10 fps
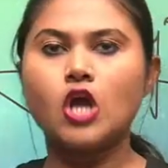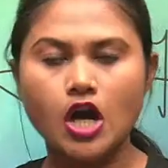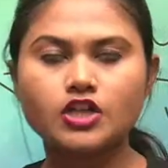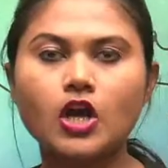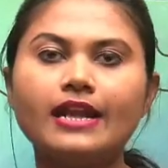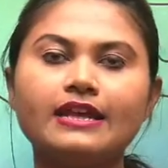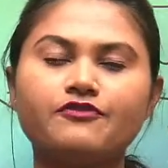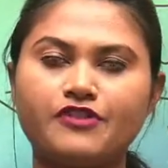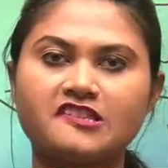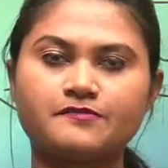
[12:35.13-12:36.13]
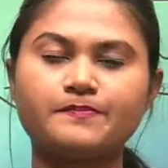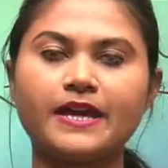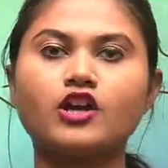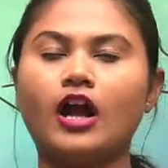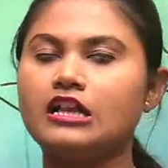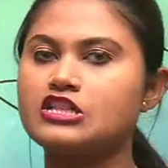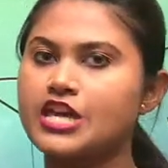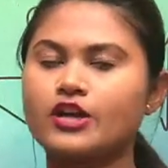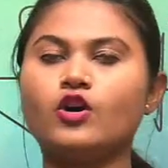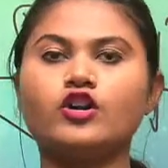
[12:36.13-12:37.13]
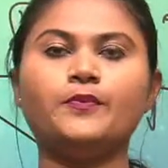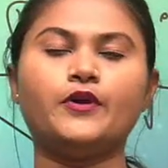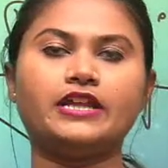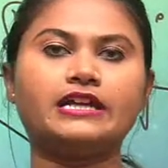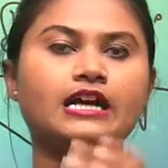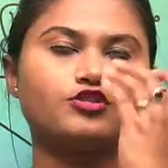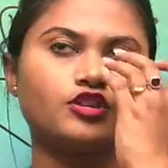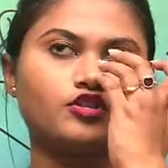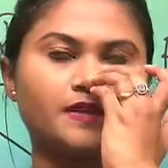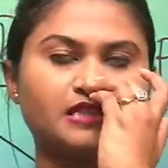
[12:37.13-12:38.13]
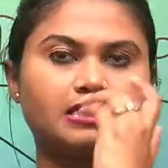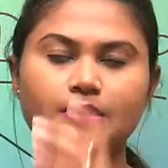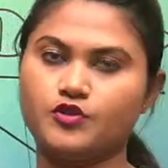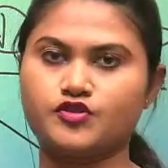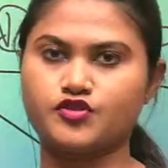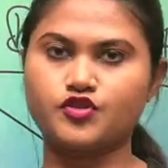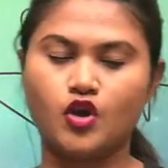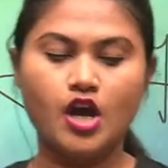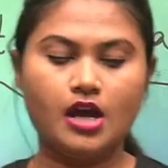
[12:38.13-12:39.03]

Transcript: নট অনলি ওয়েস্ট বেঙ্গল যে কোনো পরীক্ষা যদি তোমরা দিতে বসছো